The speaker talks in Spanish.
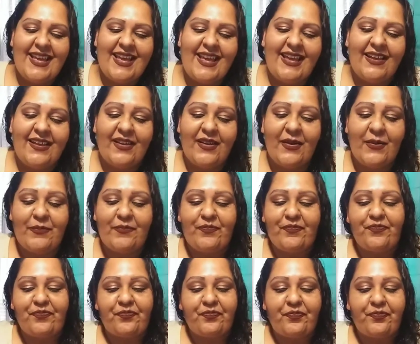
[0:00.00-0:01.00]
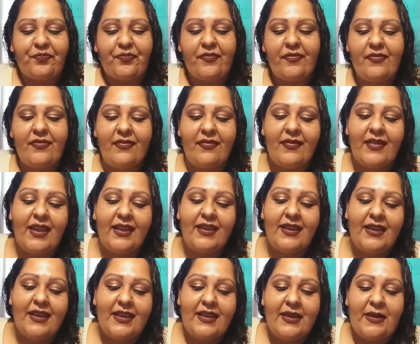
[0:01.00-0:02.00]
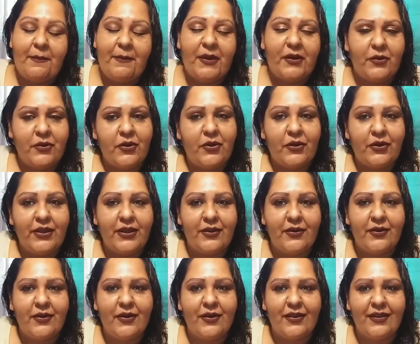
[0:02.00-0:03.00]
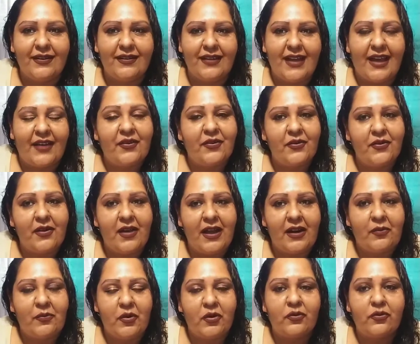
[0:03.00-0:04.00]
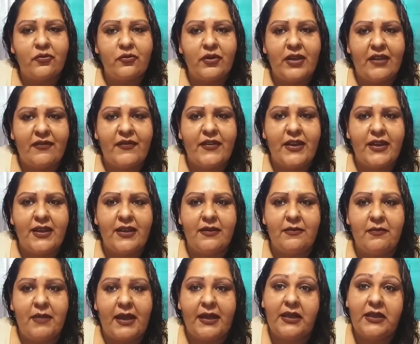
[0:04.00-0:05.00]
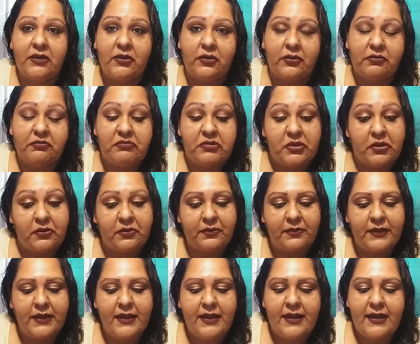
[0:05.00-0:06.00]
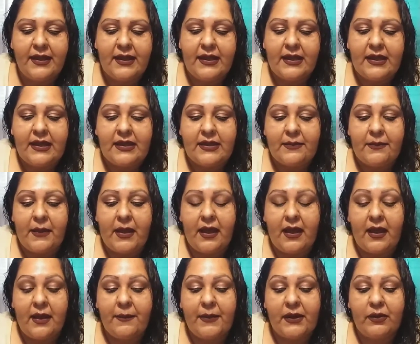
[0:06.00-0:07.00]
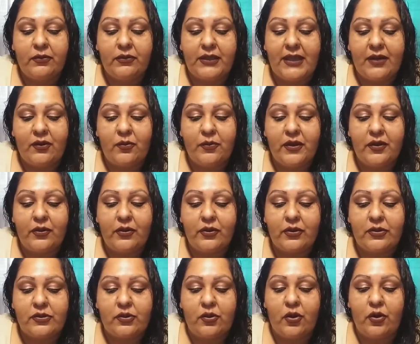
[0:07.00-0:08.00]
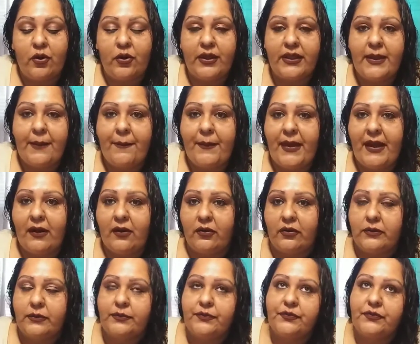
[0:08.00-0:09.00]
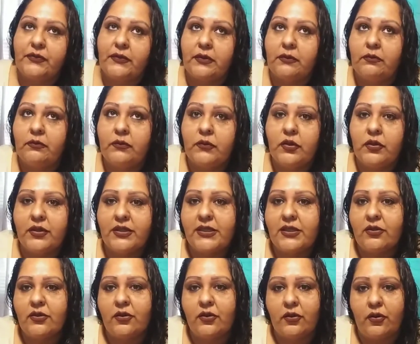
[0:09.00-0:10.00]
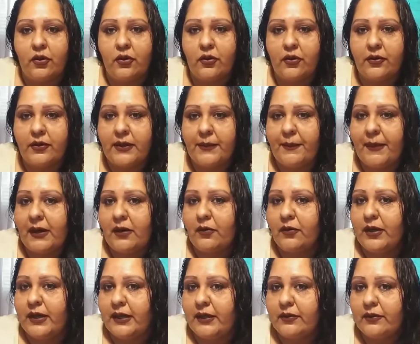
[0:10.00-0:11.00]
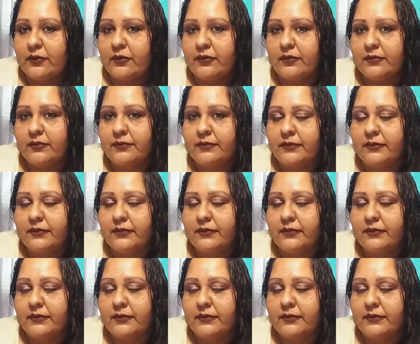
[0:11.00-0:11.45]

Em, pero yo digo, I don't know, a lo mejor un café bajito. So. Ah, pregunta número dos, color de pelo. Mm, yo he sido color de pelo negro.